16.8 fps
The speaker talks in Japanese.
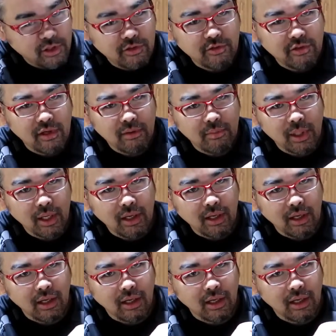理すれ
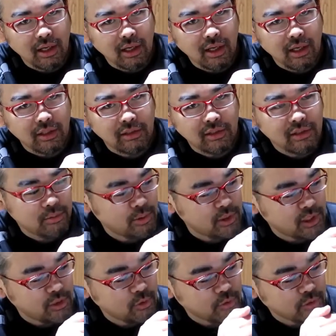ばあ
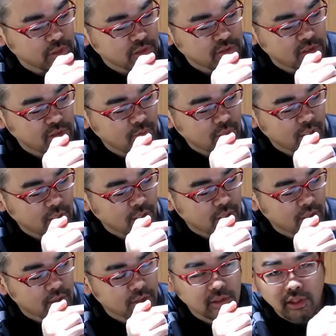DVD の再生
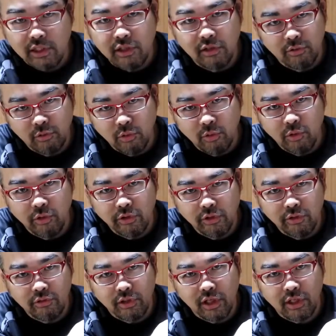はできると
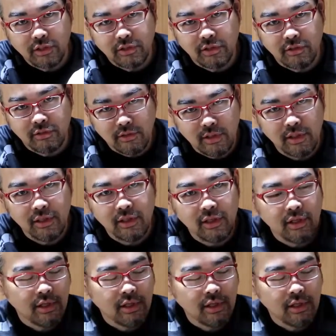いう感じですね、